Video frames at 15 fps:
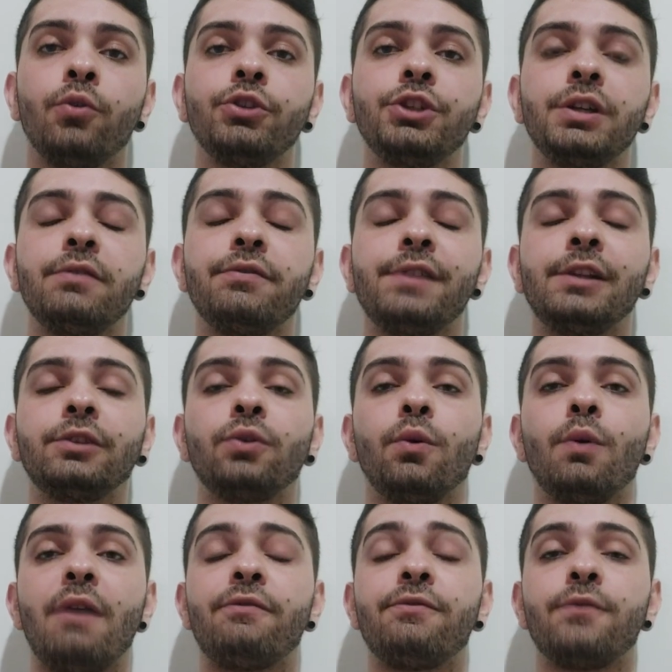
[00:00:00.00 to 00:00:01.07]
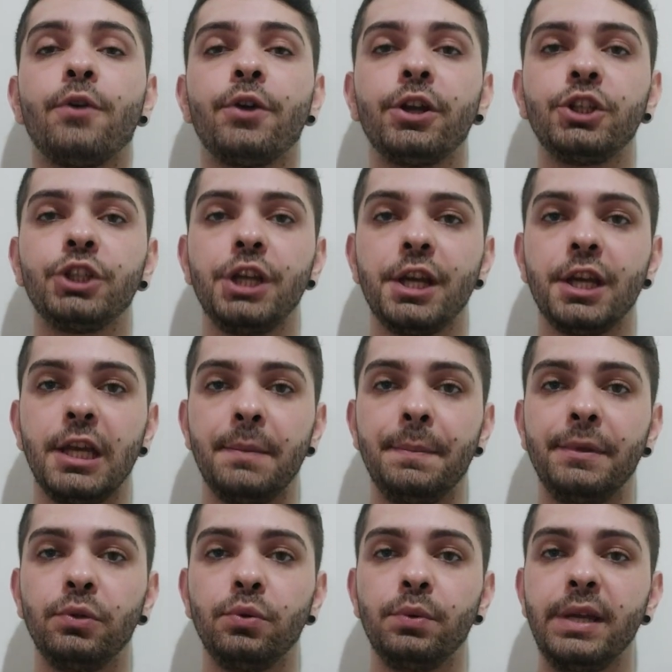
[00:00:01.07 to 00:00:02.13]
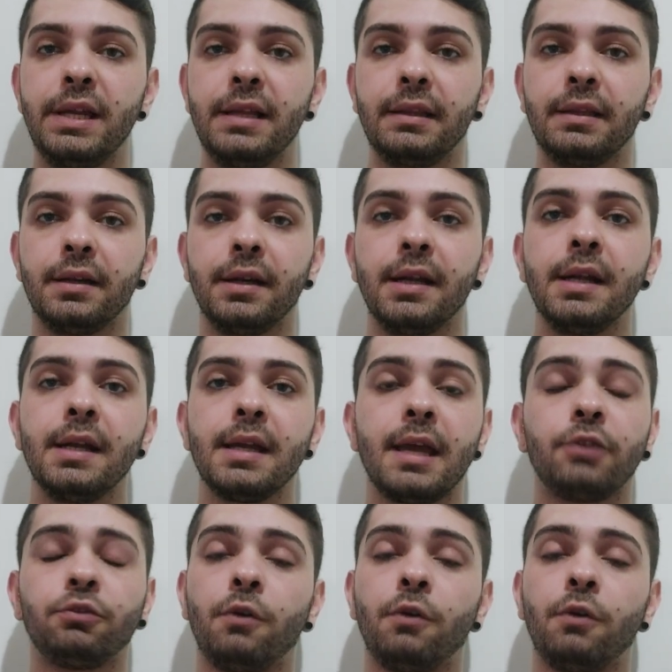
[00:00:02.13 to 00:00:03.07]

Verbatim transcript: onde enfrentou a forte equipe do Inter,